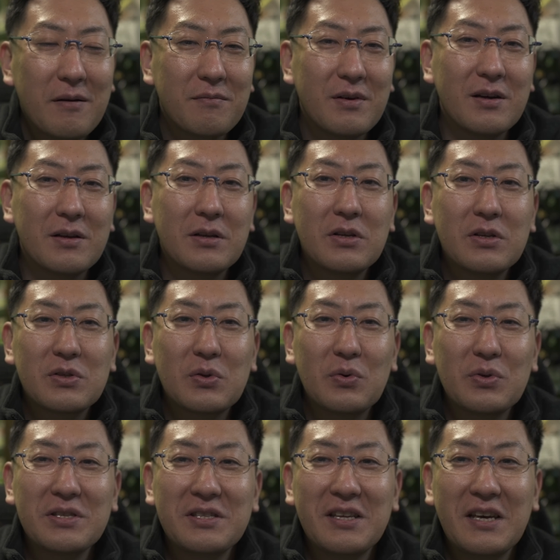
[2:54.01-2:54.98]
まあ、
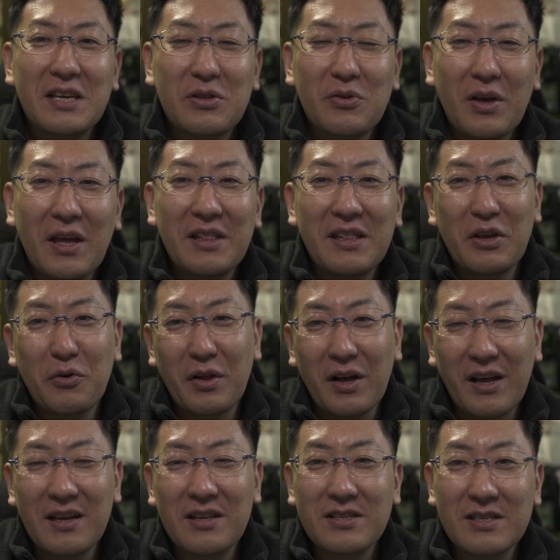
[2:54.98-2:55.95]
そうしないと変なよう
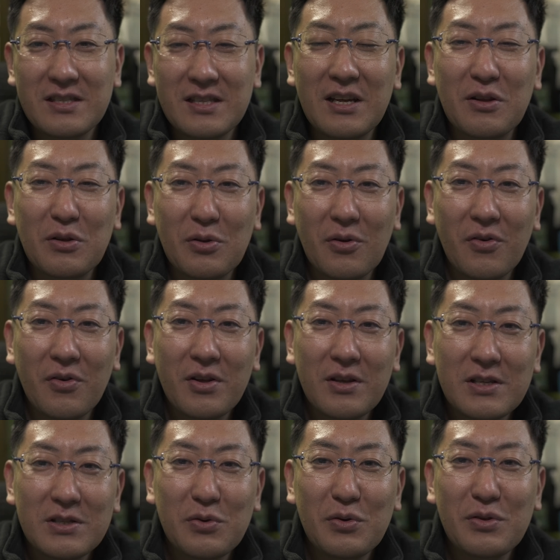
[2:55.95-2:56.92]
な感じになると
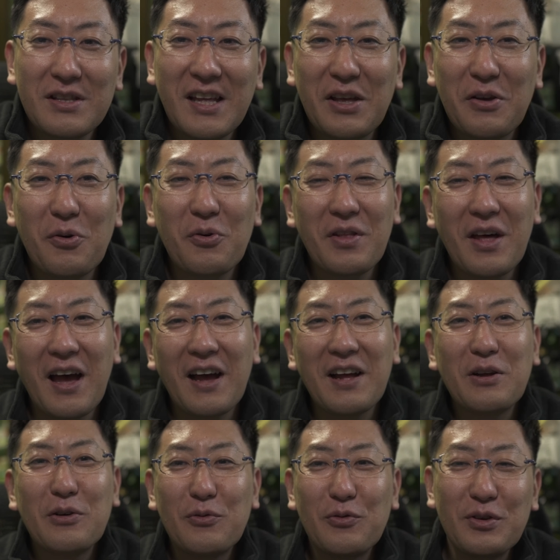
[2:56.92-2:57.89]
そういったような
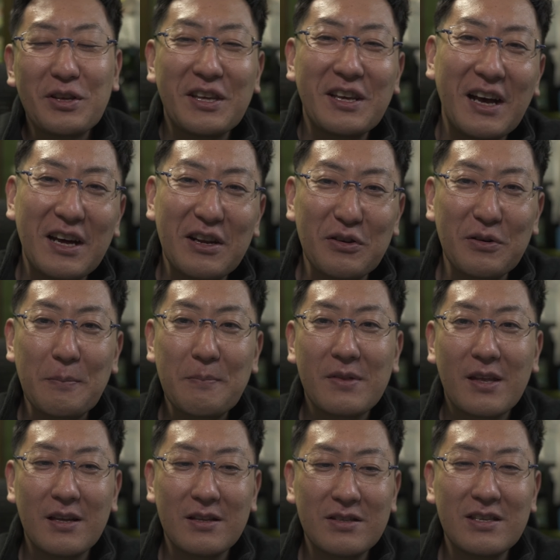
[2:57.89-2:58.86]
雰囲気がある
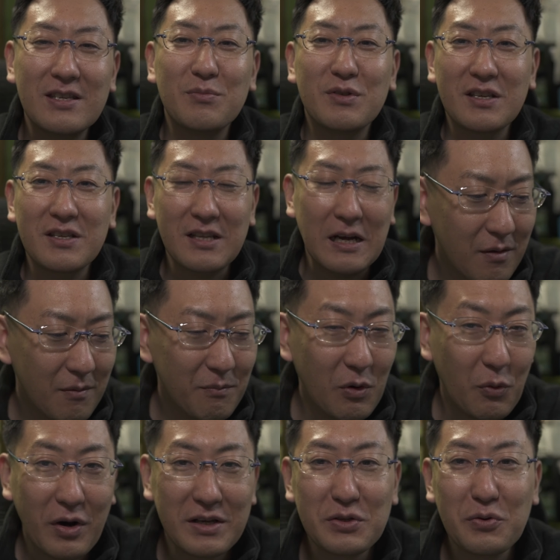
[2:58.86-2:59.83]
チームでした、
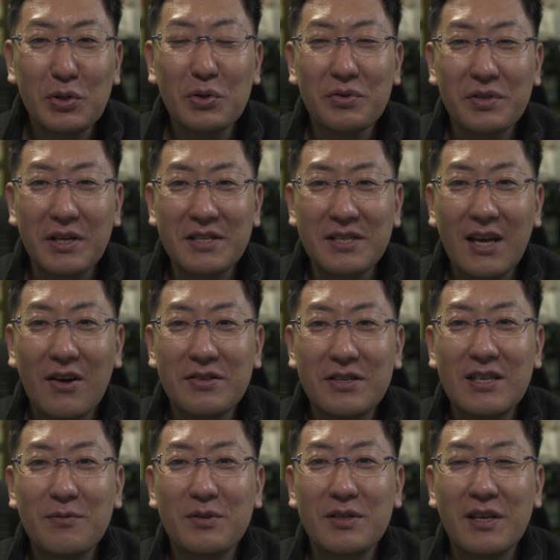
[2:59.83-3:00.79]
まあ、同じことをね違う
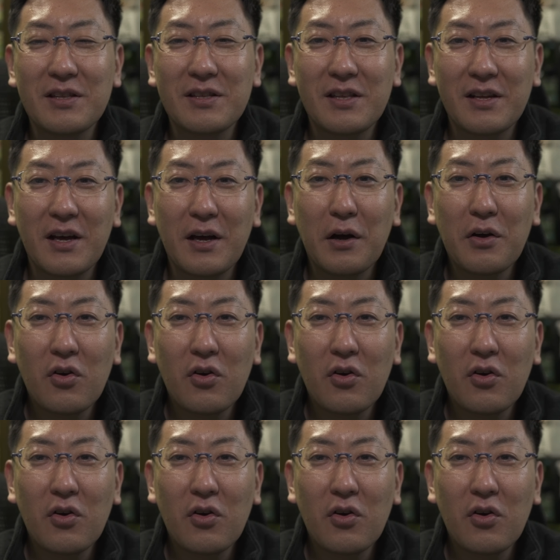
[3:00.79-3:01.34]
チームでやったら